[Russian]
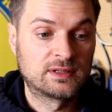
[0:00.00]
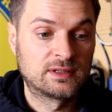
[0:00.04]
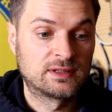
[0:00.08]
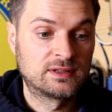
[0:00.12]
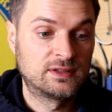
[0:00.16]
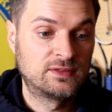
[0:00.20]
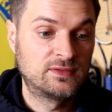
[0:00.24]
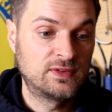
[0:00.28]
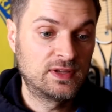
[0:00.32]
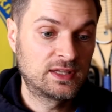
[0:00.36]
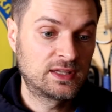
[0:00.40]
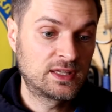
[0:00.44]

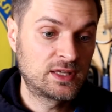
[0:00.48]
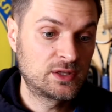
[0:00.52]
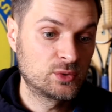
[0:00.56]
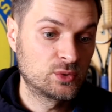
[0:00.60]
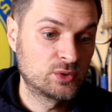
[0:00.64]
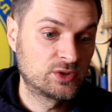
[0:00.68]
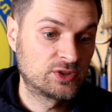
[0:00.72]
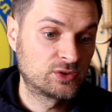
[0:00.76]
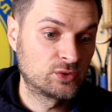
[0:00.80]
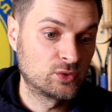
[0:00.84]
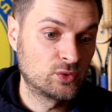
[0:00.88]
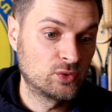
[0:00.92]
Две на
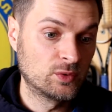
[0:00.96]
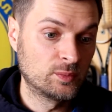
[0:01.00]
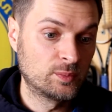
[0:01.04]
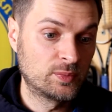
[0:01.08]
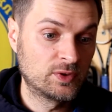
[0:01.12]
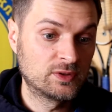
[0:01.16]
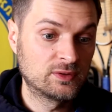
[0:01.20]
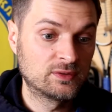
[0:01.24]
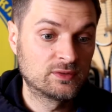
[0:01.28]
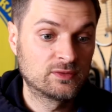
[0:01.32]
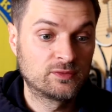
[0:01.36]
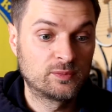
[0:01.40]
US
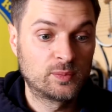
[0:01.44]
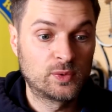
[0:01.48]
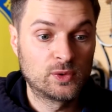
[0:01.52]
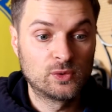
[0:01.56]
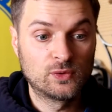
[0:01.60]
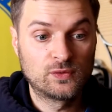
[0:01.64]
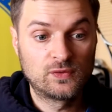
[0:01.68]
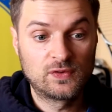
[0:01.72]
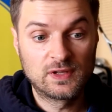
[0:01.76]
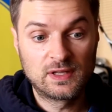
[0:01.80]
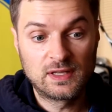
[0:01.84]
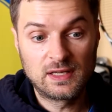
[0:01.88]
Open в
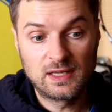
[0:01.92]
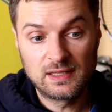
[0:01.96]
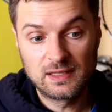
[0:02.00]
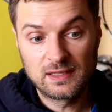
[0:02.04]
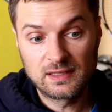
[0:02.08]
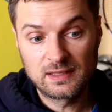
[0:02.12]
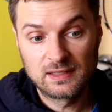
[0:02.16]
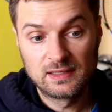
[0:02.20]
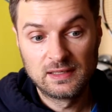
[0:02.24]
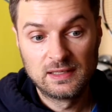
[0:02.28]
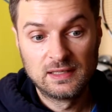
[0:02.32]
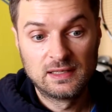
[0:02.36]

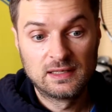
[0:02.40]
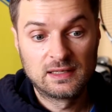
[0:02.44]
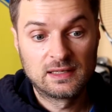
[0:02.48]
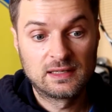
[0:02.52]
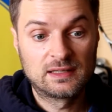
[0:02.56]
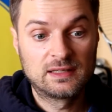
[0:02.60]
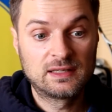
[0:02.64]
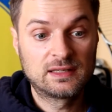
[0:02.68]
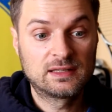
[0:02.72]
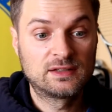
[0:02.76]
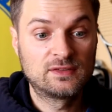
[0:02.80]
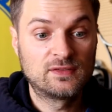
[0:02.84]
полуфиналах,
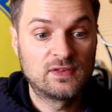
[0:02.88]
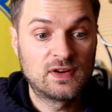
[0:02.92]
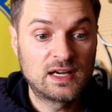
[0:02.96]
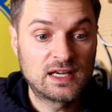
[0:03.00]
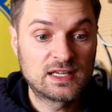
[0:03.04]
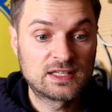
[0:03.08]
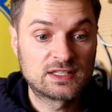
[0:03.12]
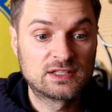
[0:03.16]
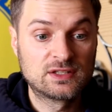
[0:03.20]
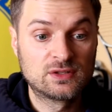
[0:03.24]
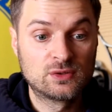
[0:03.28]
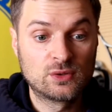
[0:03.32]
где
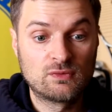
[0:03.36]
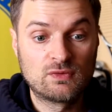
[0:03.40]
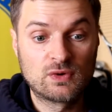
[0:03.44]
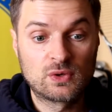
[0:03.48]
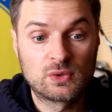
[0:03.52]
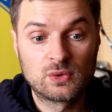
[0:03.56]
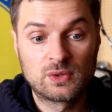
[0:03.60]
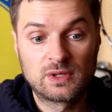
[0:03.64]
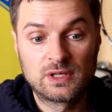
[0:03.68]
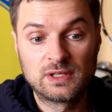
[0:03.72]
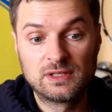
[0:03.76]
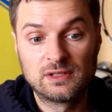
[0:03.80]
дважды Новак
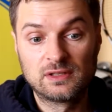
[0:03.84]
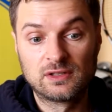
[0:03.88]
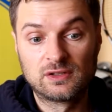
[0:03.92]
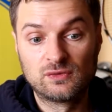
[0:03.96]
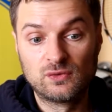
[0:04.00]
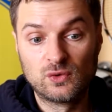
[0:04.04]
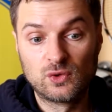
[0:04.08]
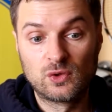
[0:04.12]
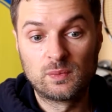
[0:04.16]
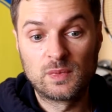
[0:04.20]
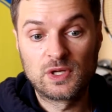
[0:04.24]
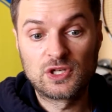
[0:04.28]
уходил с
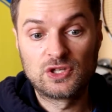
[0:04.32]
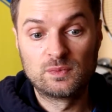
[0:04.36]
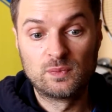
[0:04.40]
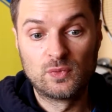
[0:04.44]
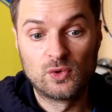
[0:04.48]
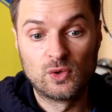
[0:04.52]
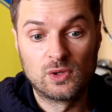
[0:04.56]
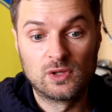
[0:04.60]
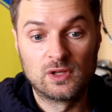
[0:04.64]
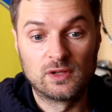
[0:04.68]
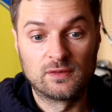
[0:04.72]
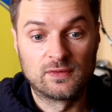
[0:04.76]
двух
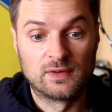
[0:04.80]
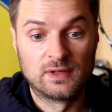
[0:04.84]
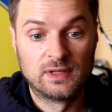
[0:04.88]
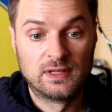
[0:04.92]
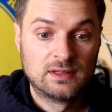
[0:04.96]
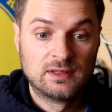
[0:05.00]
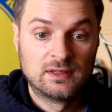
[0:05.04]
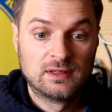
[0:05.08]
матчболов.